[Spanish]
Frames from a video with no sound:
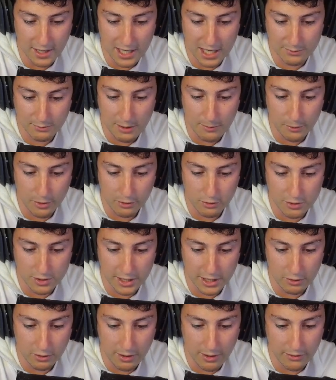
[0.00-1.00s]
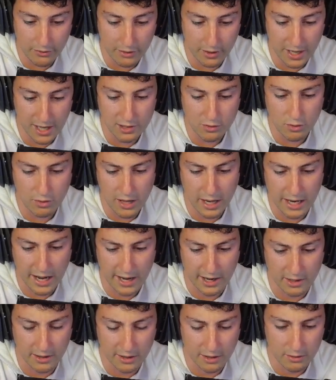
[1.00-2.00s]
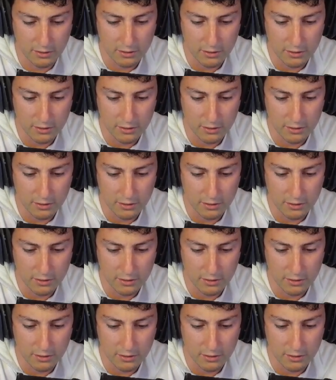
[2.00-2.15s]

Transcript: las voy a poder conseguir una vez. Qué asco da Carl, tío.